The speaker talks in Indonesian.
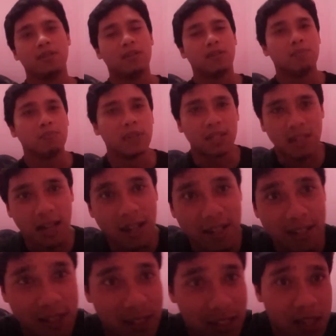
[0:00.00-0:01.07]
Berkah
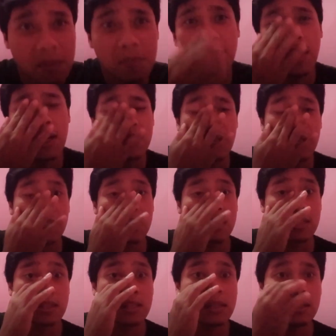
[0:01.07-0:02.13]
rezeki, banyak
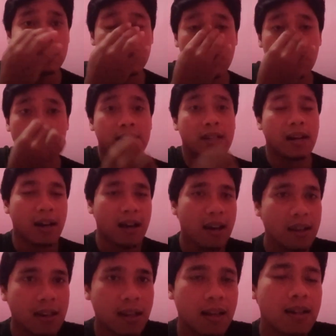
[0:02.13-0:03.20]
rezeki yang
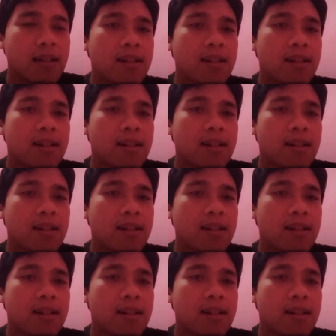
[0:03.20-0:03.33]
halal.